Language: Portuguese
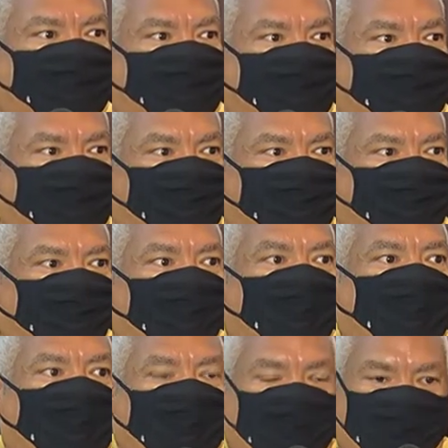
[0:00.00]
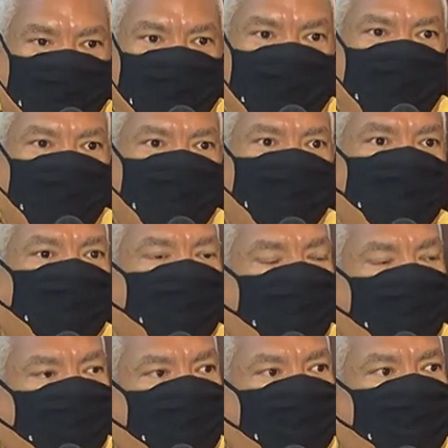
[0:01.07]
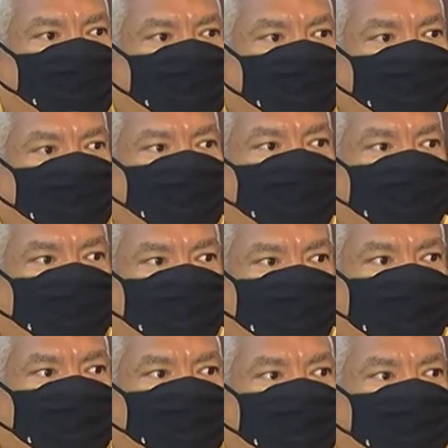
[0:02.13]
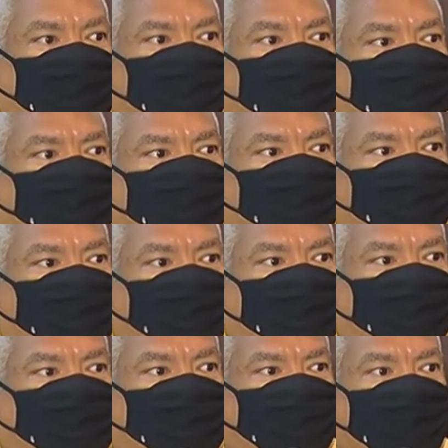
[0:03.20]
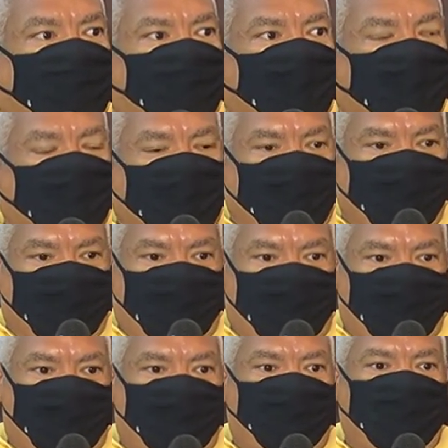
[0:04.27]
milagre, né? É um milagre de Deus eu falo para todo mundo, foi um